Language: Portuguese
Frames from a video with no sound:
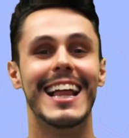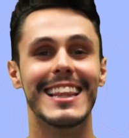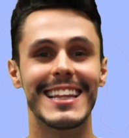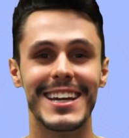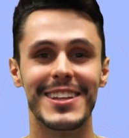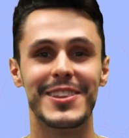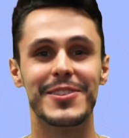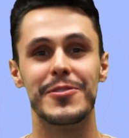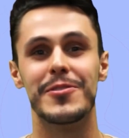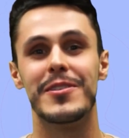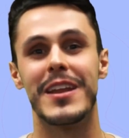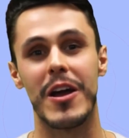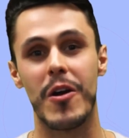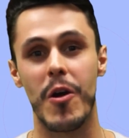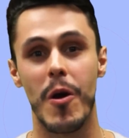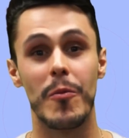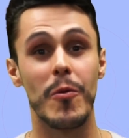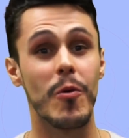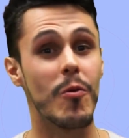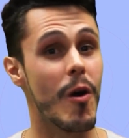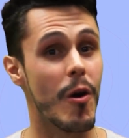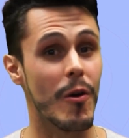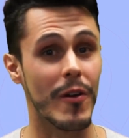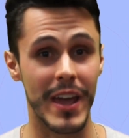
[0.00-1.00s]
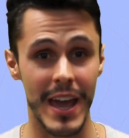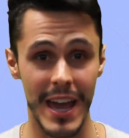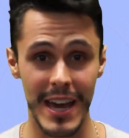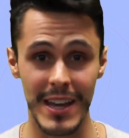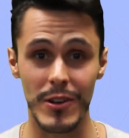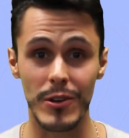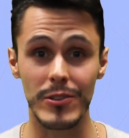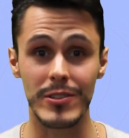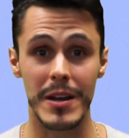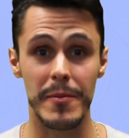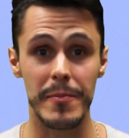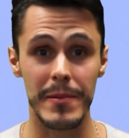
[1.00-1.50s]
A leitura é como qualquer
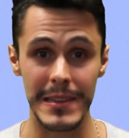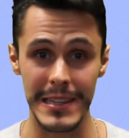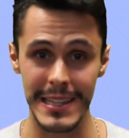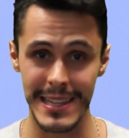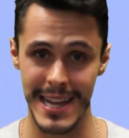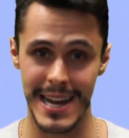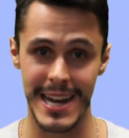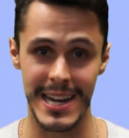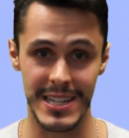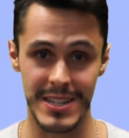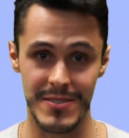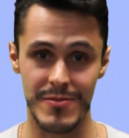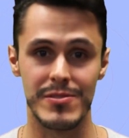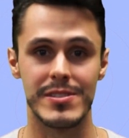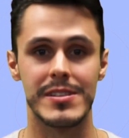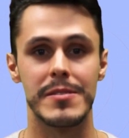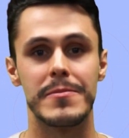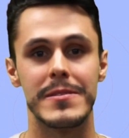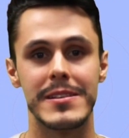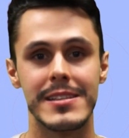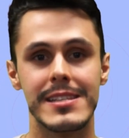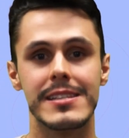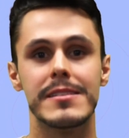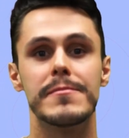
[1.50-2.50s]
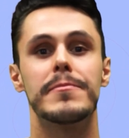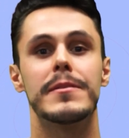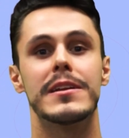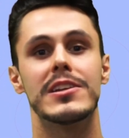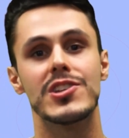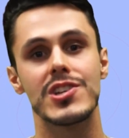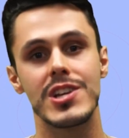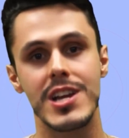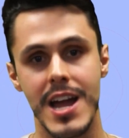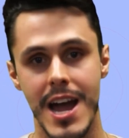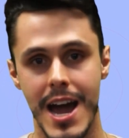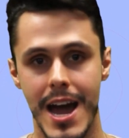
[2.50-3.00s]
outra habilidade, você precisa
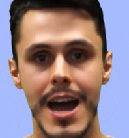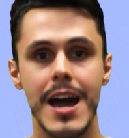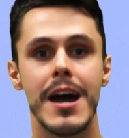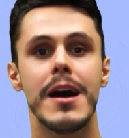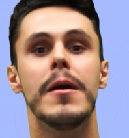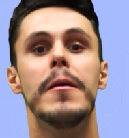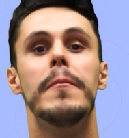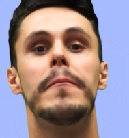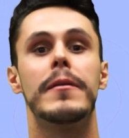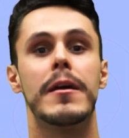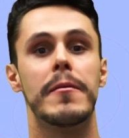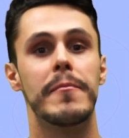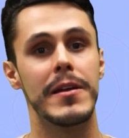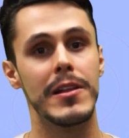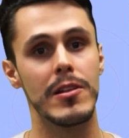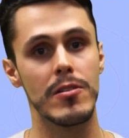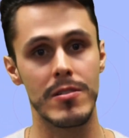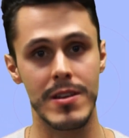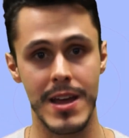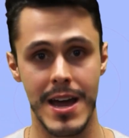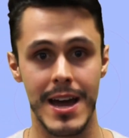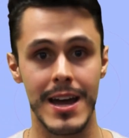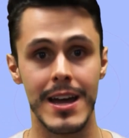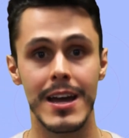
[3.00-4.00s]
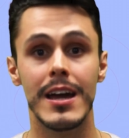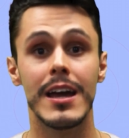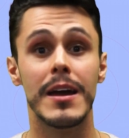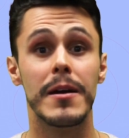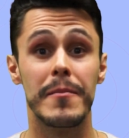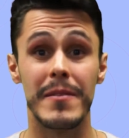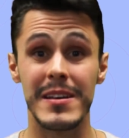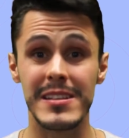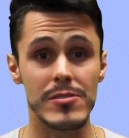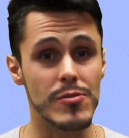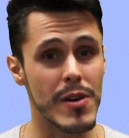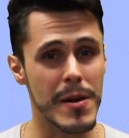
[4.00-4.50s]
praticar para melhorar,
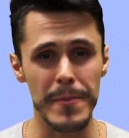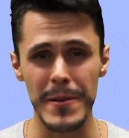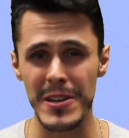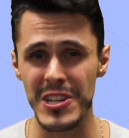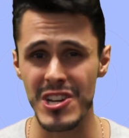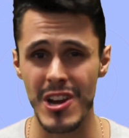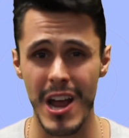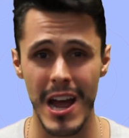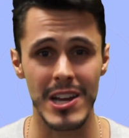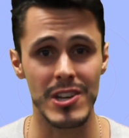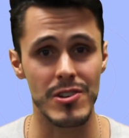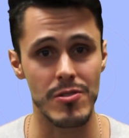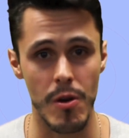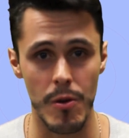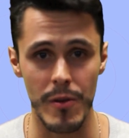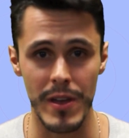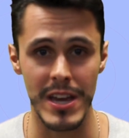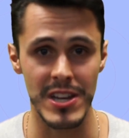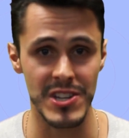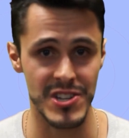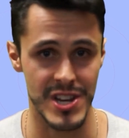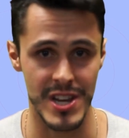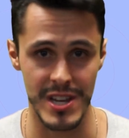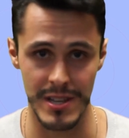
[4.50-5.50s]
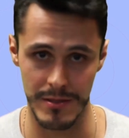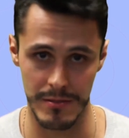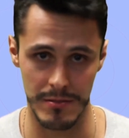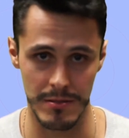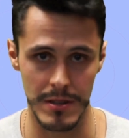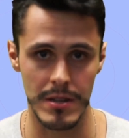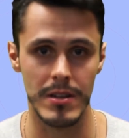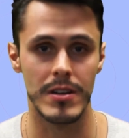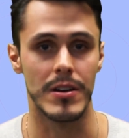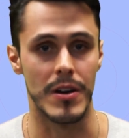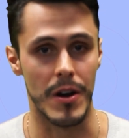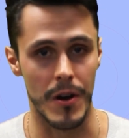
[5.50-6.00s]
mas não é praticar de qualquer jeito,
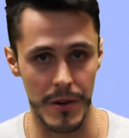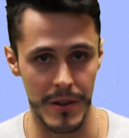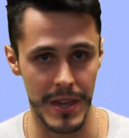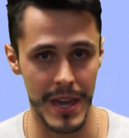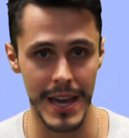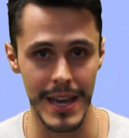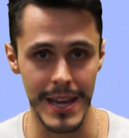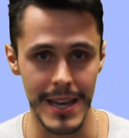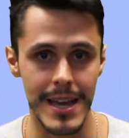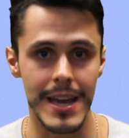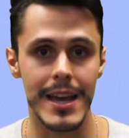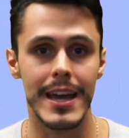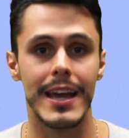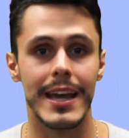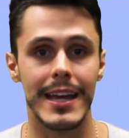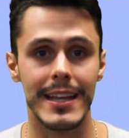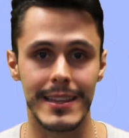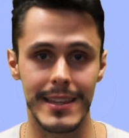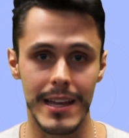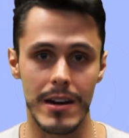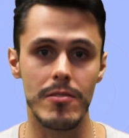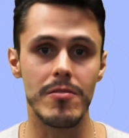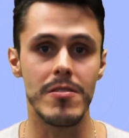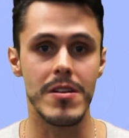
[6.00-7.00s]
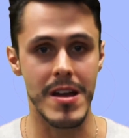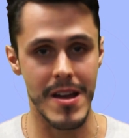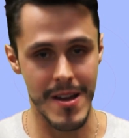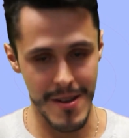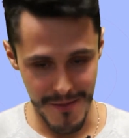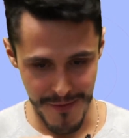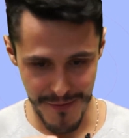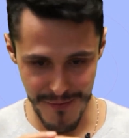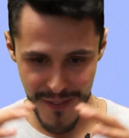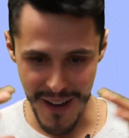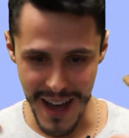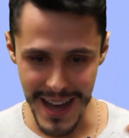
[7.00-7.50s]
ok? Então,
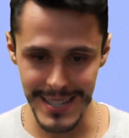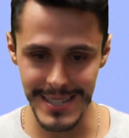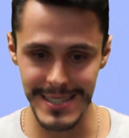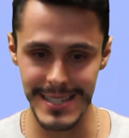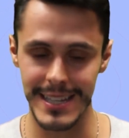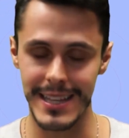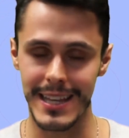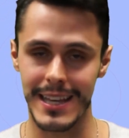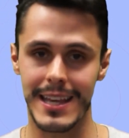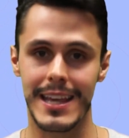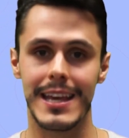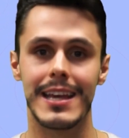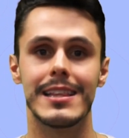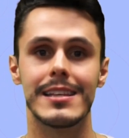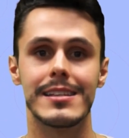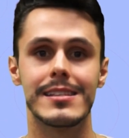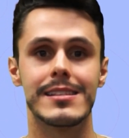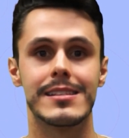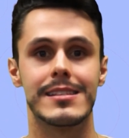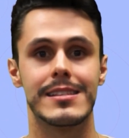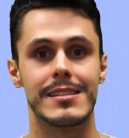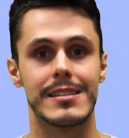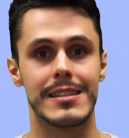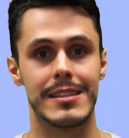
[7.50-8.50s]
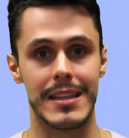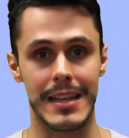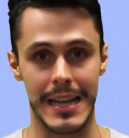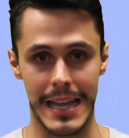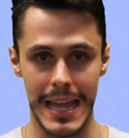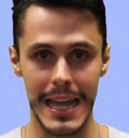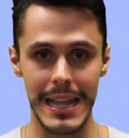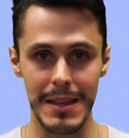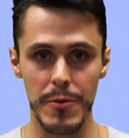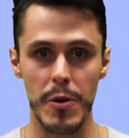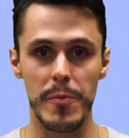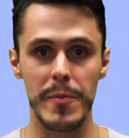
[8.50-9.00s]
faça daqueles,
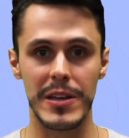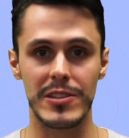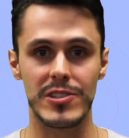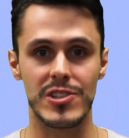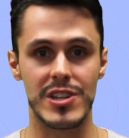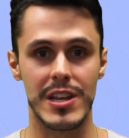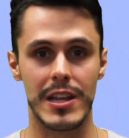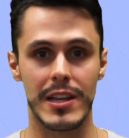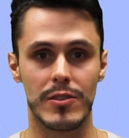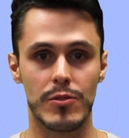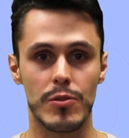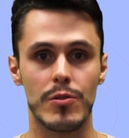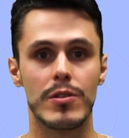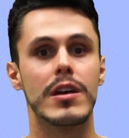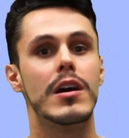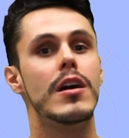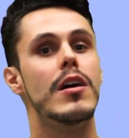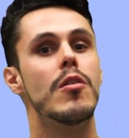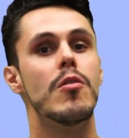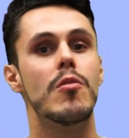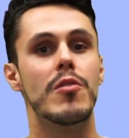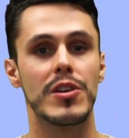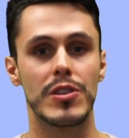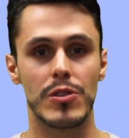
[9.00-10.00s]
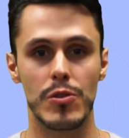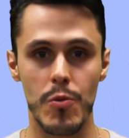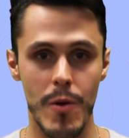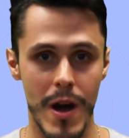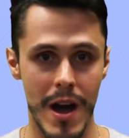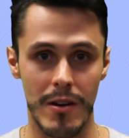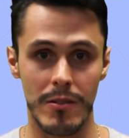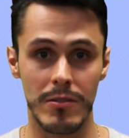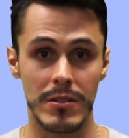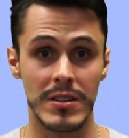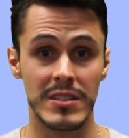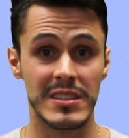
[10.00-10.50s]
daquele momento de leitura um
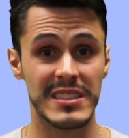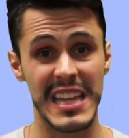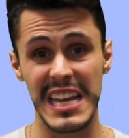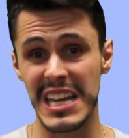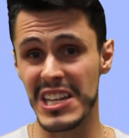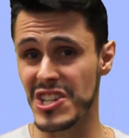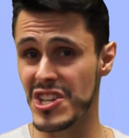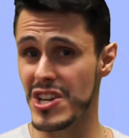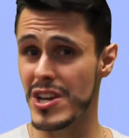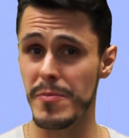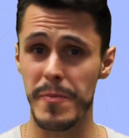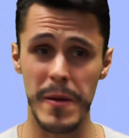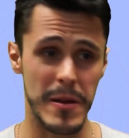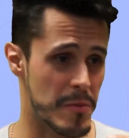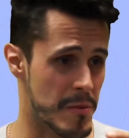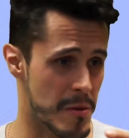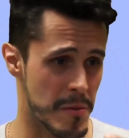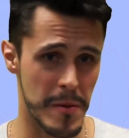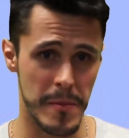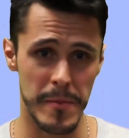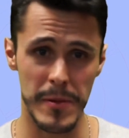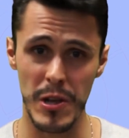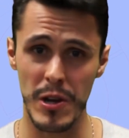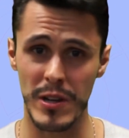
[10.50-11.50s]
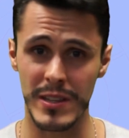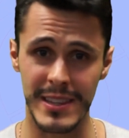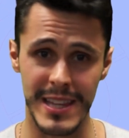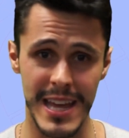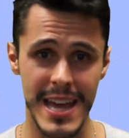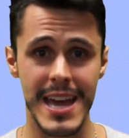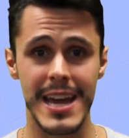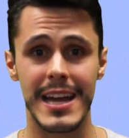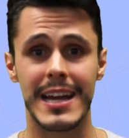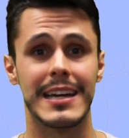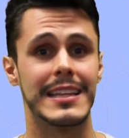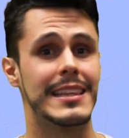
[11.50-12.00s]
ritual. Tente ir para uma
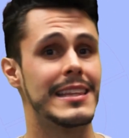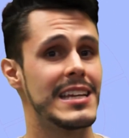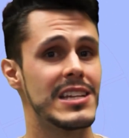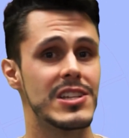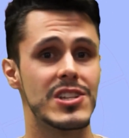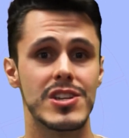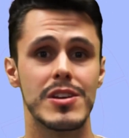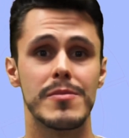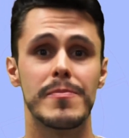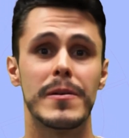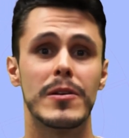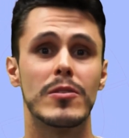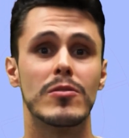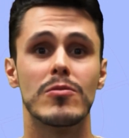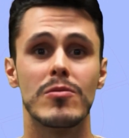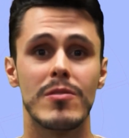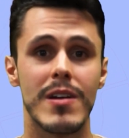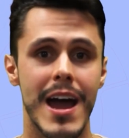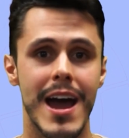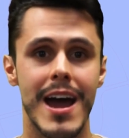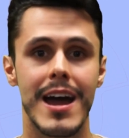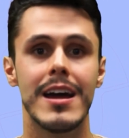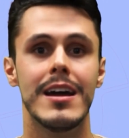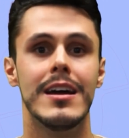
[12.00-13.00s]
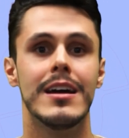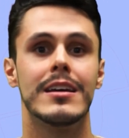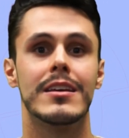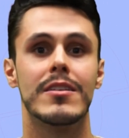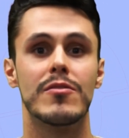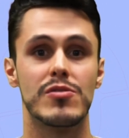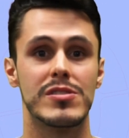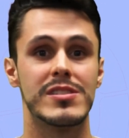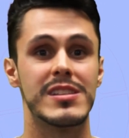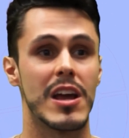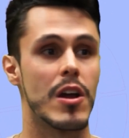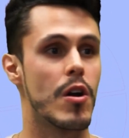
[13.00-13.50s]
biblioteca, tente ir para um lugar
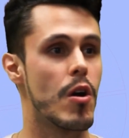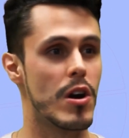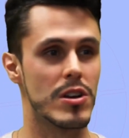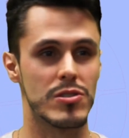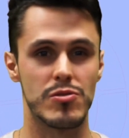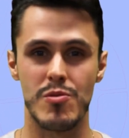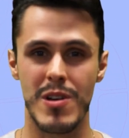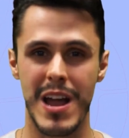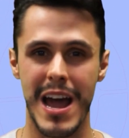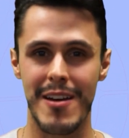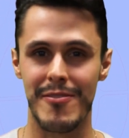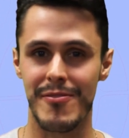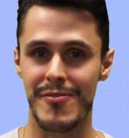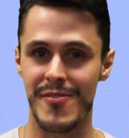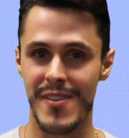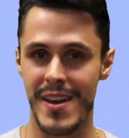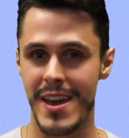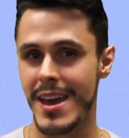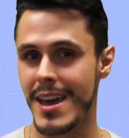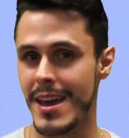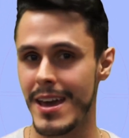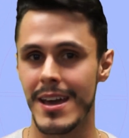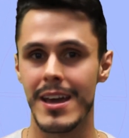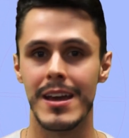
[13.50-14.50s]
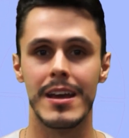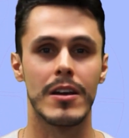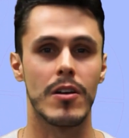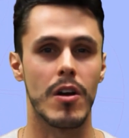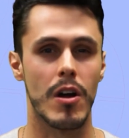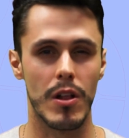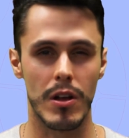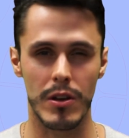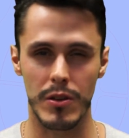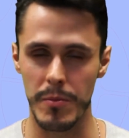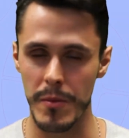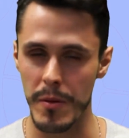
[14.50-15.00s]
que você gosta, um café,
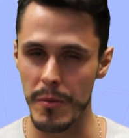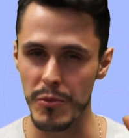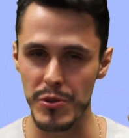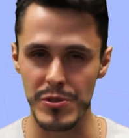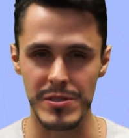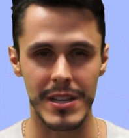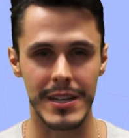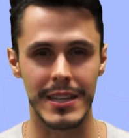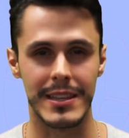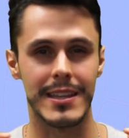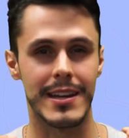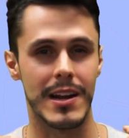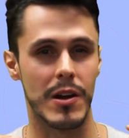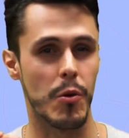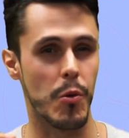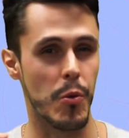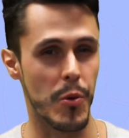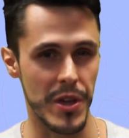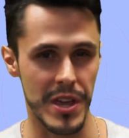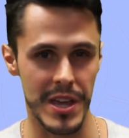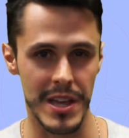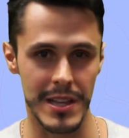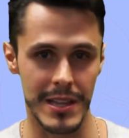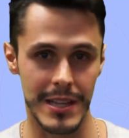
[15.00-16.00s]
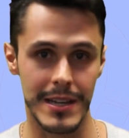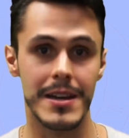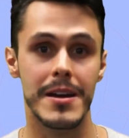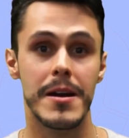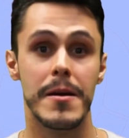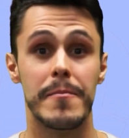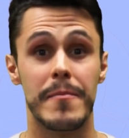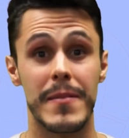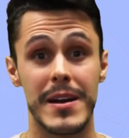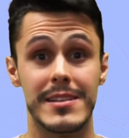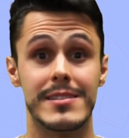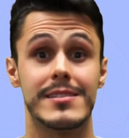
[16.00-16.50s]
coloque uma música tranquila,
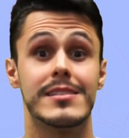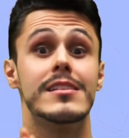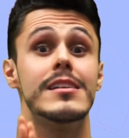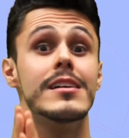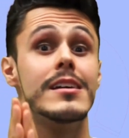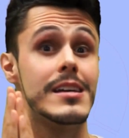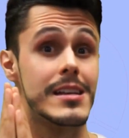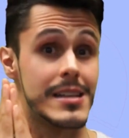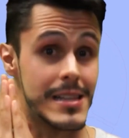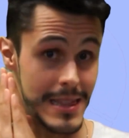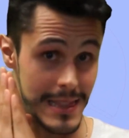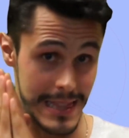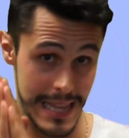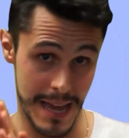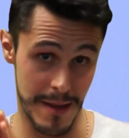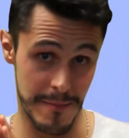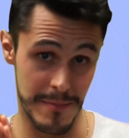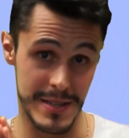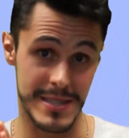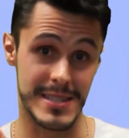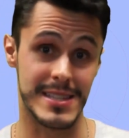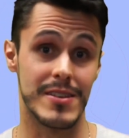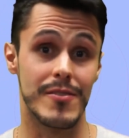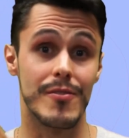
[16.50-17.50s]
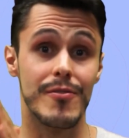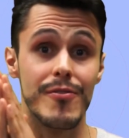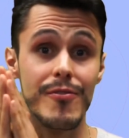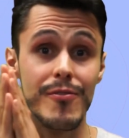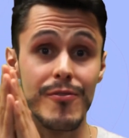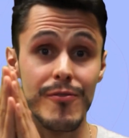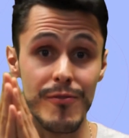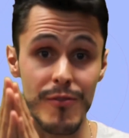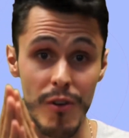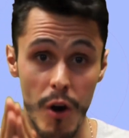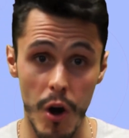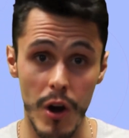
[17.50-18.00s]
mas lembre-se,
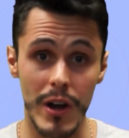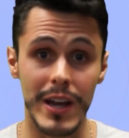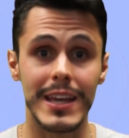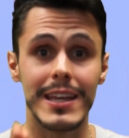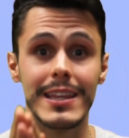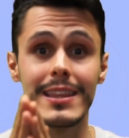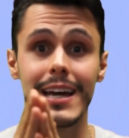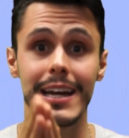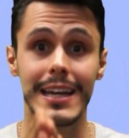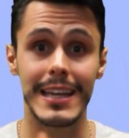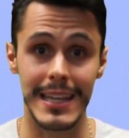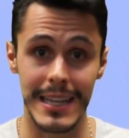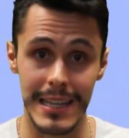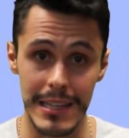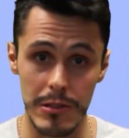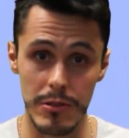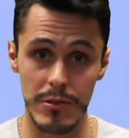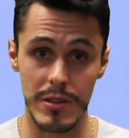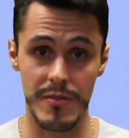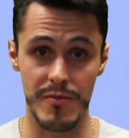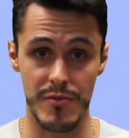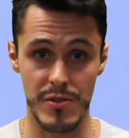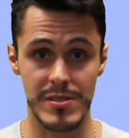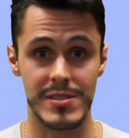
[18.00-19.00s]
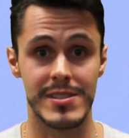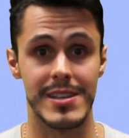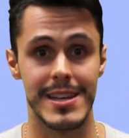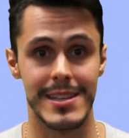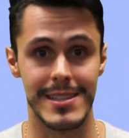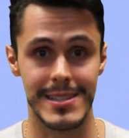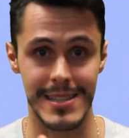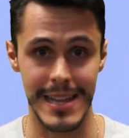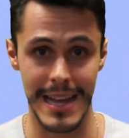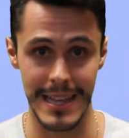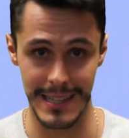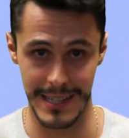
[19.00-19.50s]
foque naquilo que você
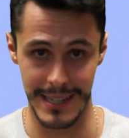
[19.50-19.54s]
está